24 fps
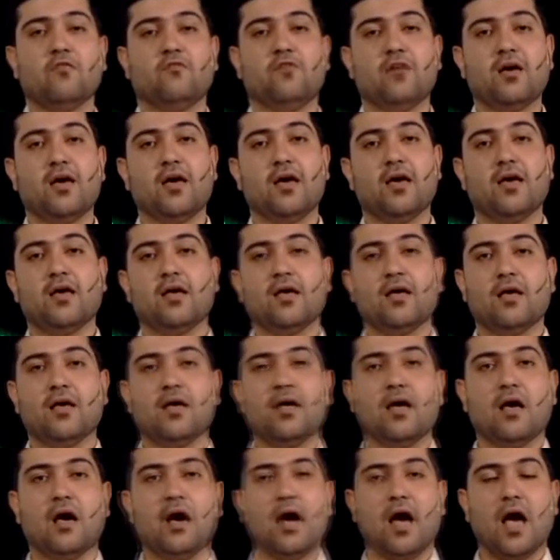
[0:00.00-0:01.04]

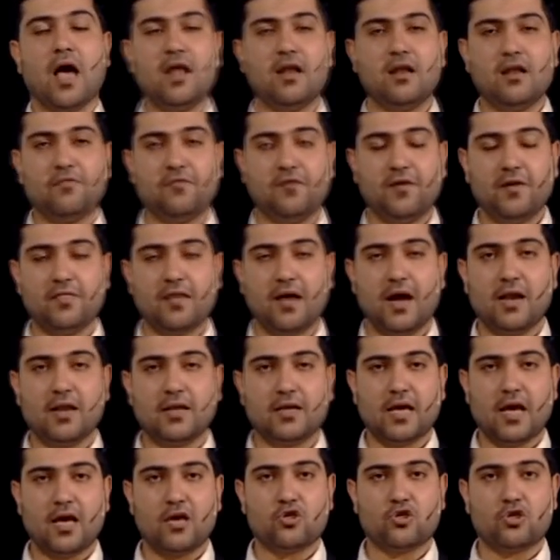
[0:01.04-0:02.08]
فهل في
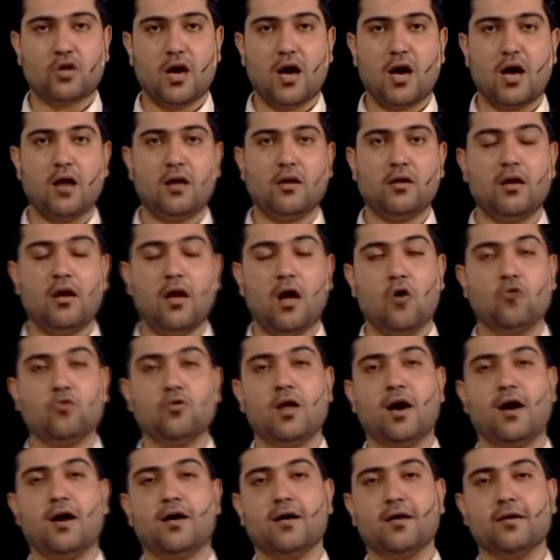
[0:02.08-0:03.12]
ذلك إشكال أو
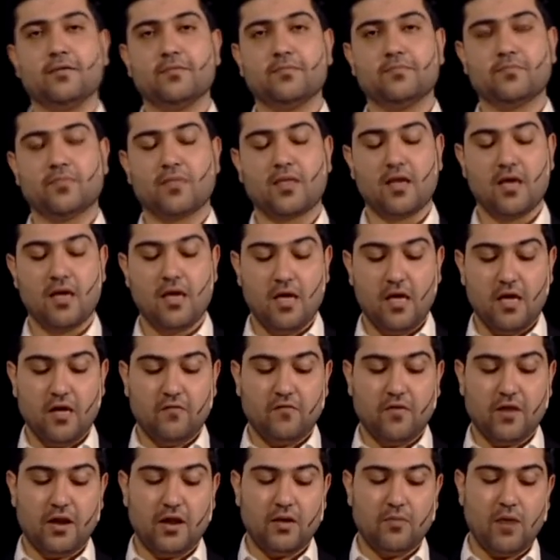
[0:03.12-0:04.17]
لا
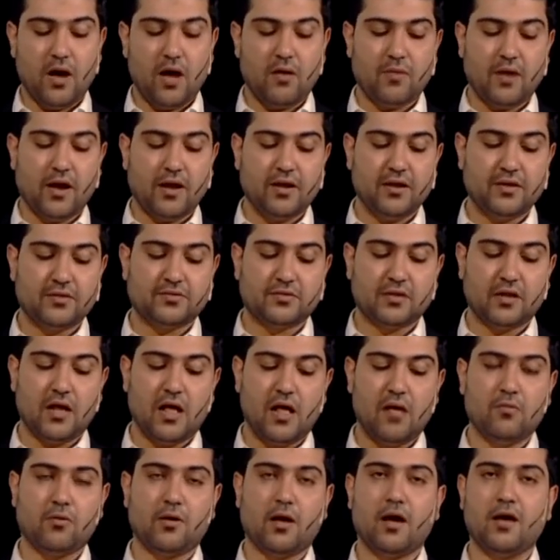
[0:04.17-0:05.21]
فالإمام عليه
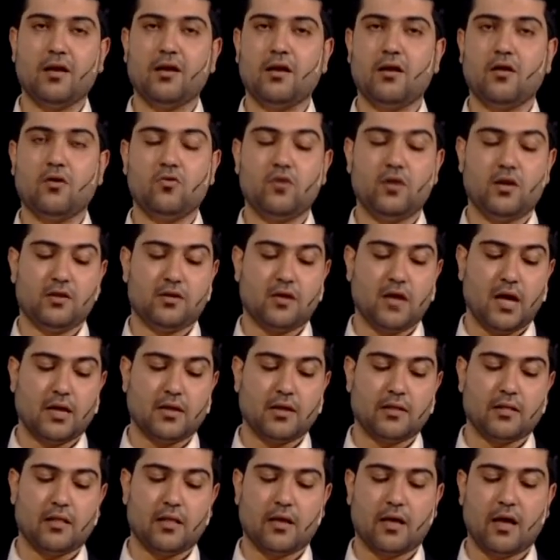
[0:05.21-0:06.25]
السلام قال له إن
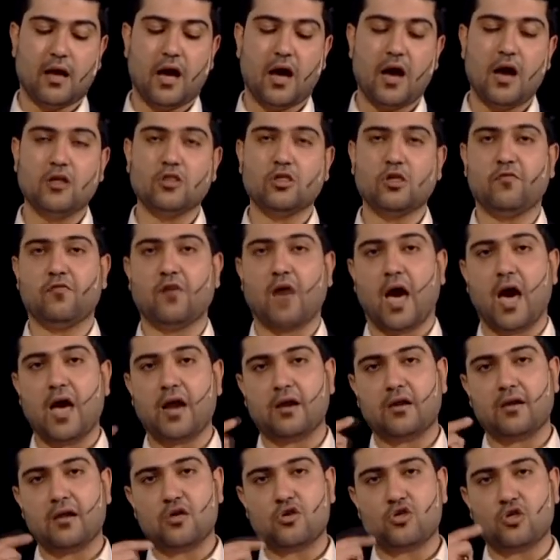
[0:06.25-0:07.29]
كانت لك حاجة
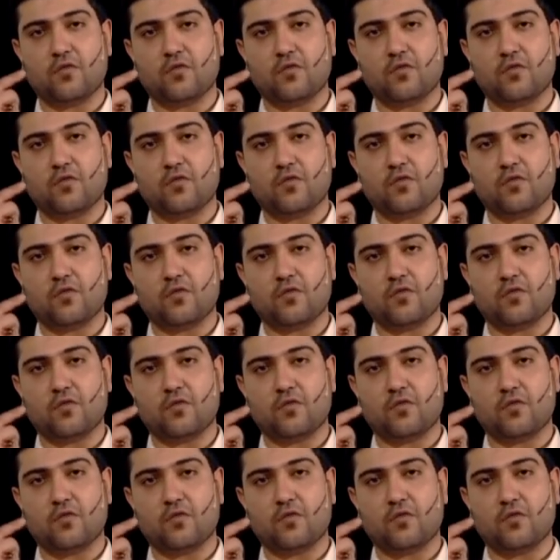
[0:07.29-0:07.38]
فحرك